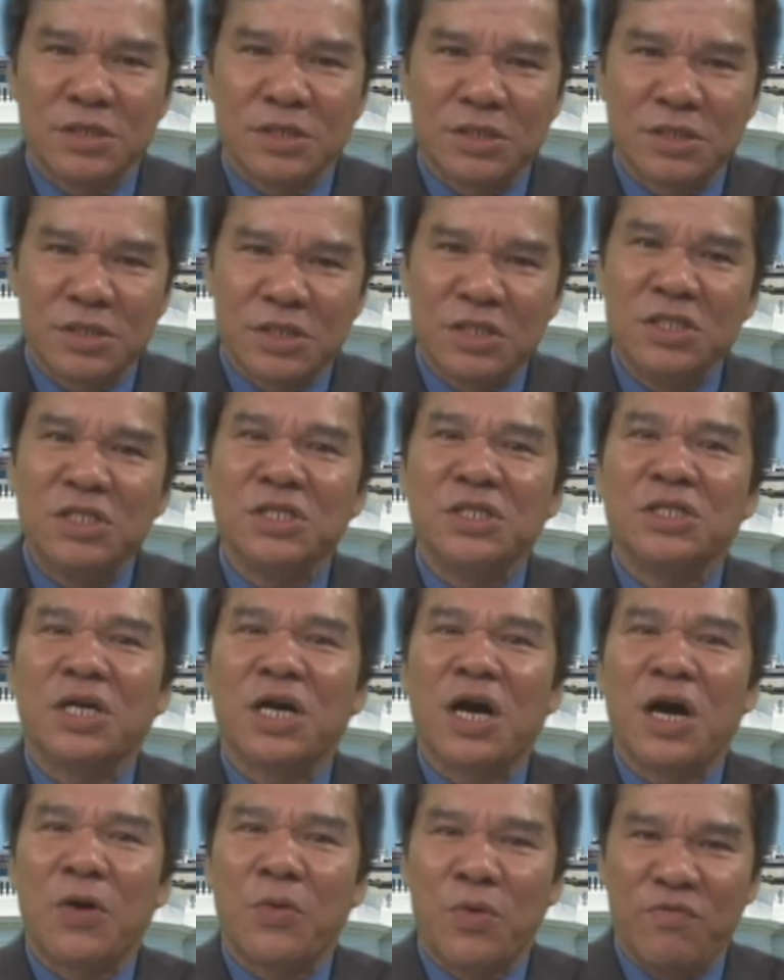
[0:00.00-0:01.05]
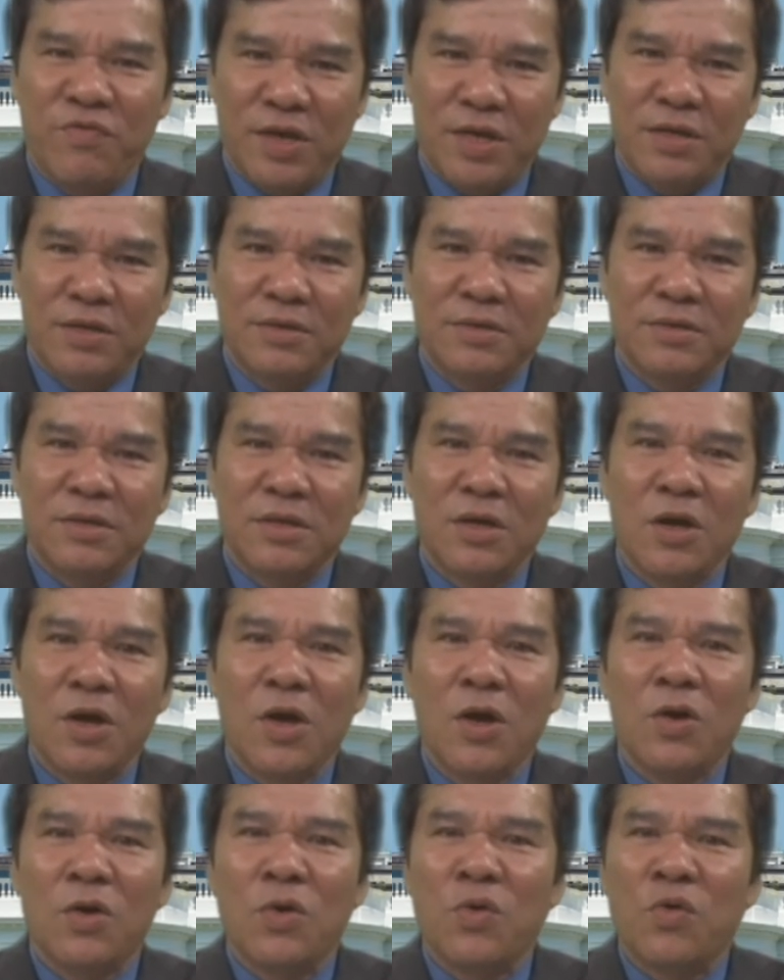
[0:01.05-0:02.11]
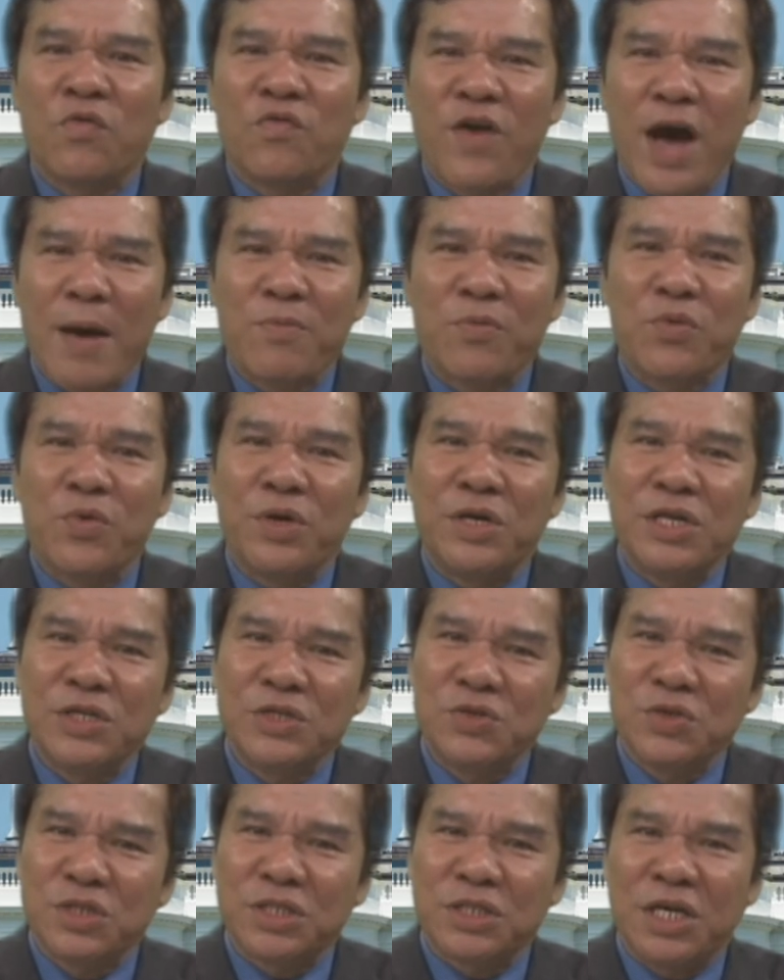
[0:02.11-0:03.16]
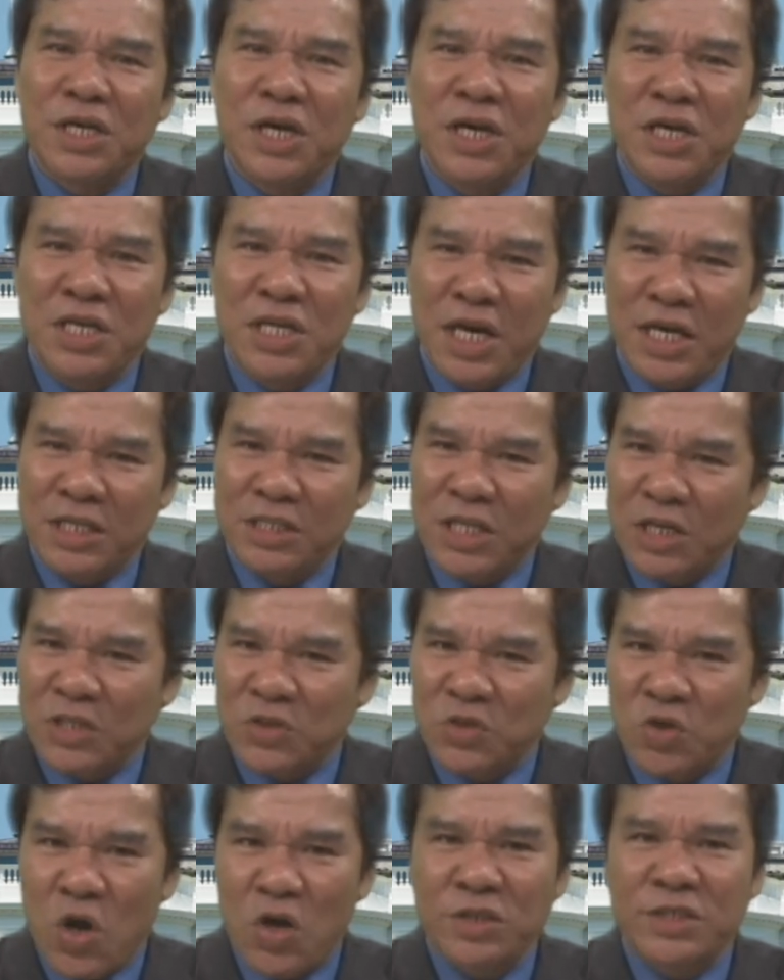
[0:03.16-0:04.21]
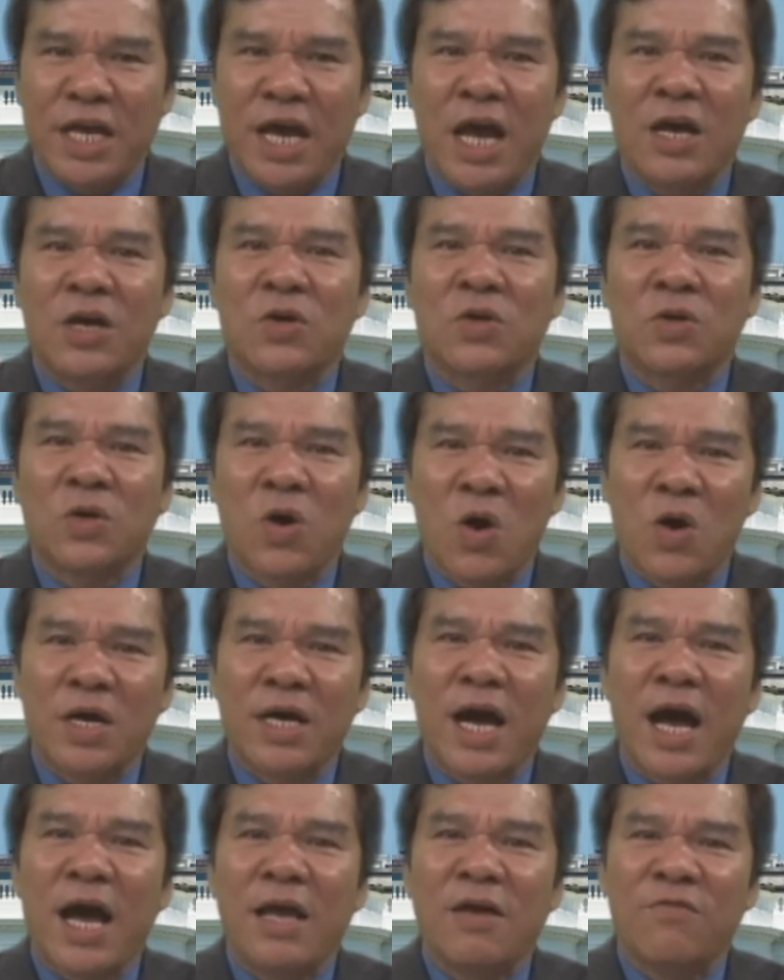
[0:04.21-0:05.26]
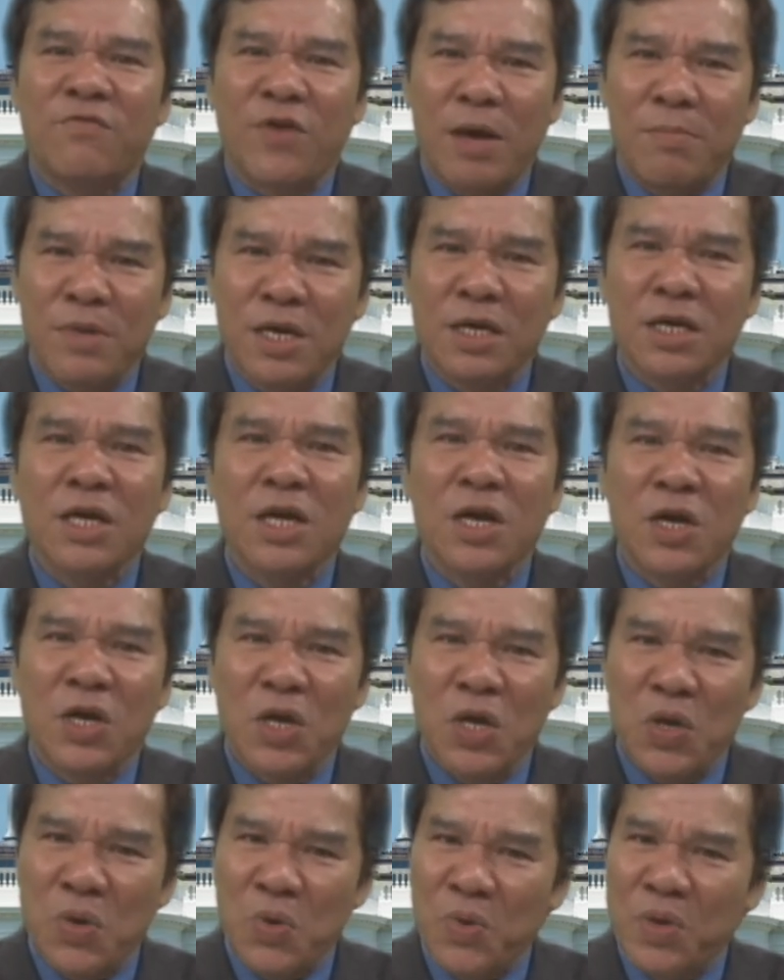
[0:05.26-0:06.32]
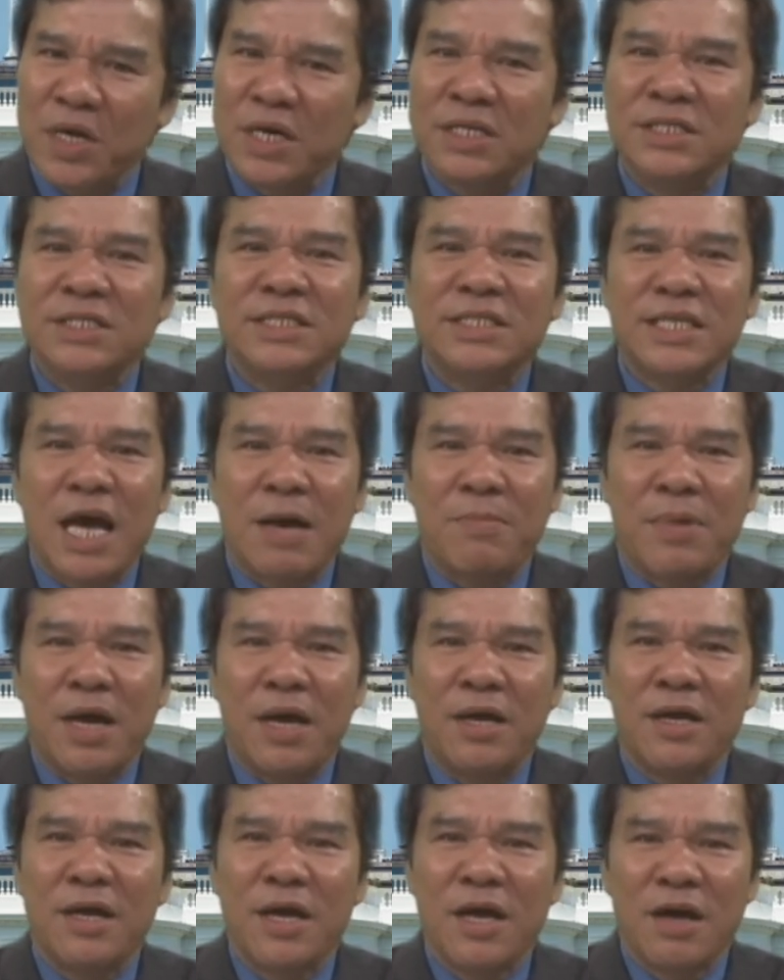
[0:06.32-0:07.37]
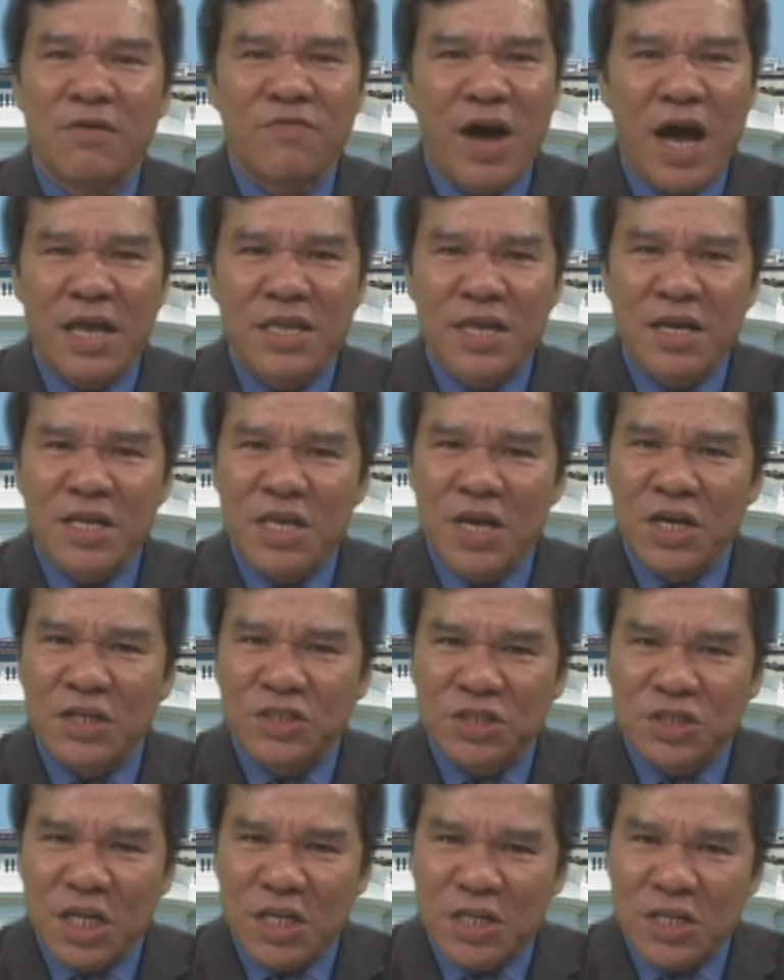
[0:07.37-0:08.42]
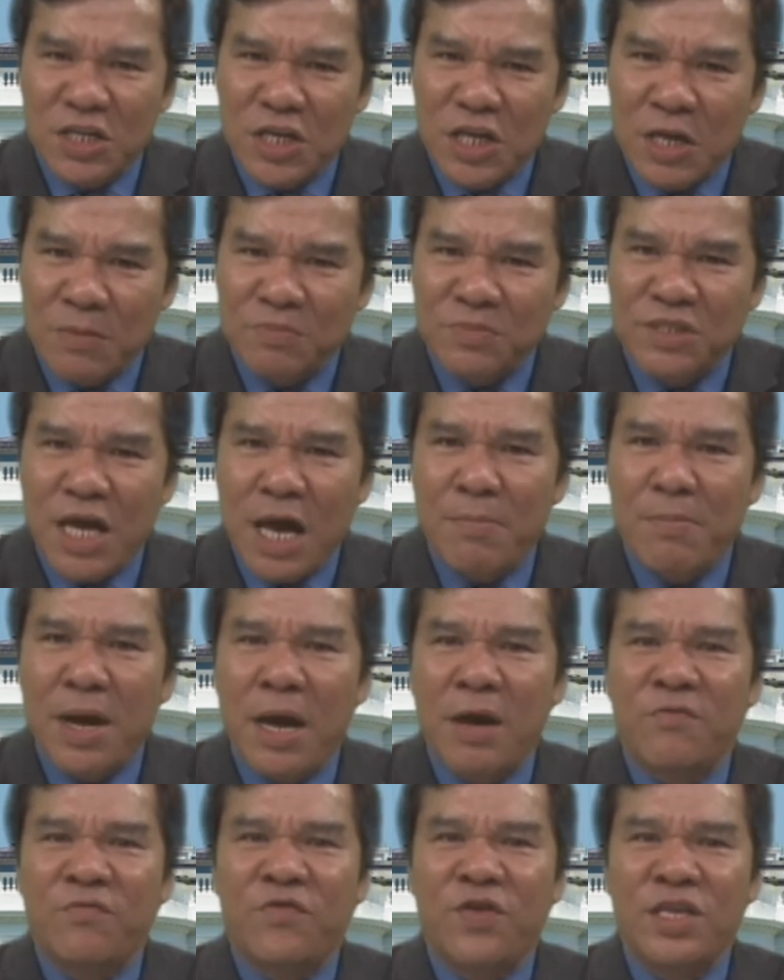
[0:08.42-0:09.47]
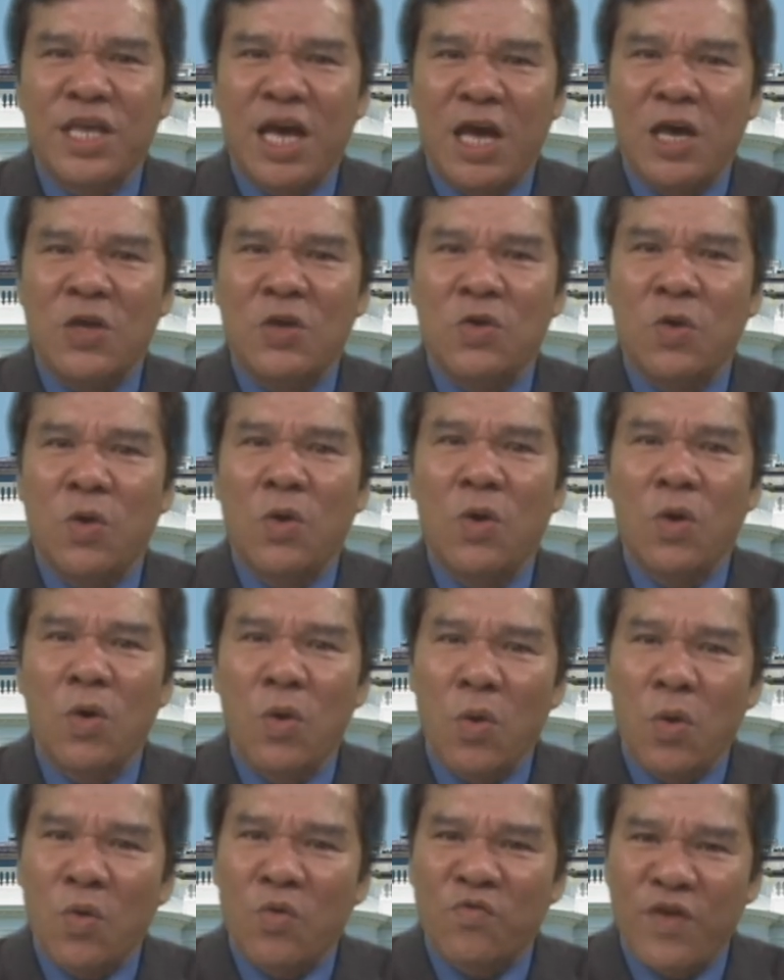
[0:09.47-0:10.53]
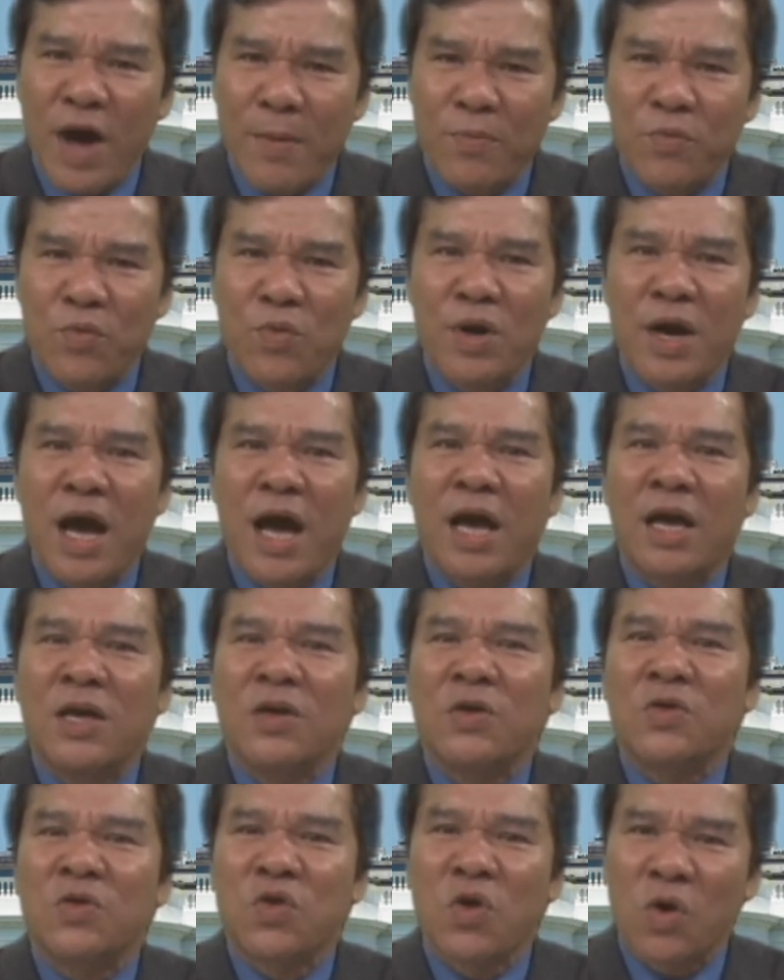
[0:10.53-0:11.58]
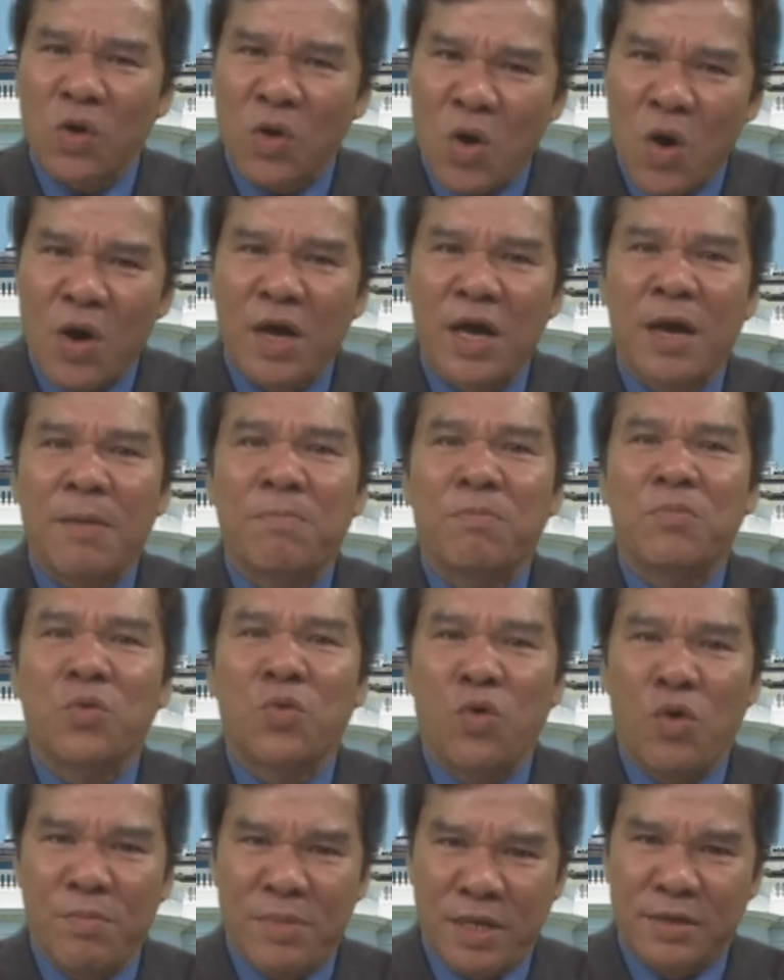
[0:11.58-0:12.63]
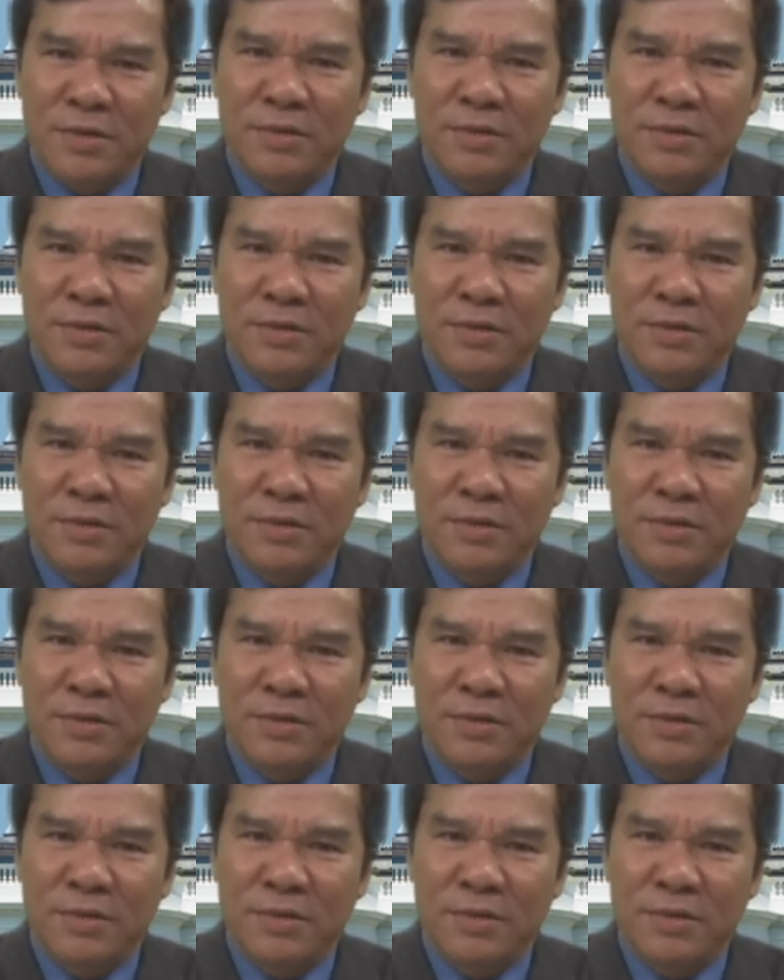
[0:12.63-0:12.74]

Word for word: Kính thưa quý vị, luật pháp của Đức Chúa Trời dạy thật rõ ràng con cái phải biết hiếu kính cha mẹ và nhắc nhở trách nhiệm cha mẹ phải dạy dỗ luật pháp của Ngài cho con em của mình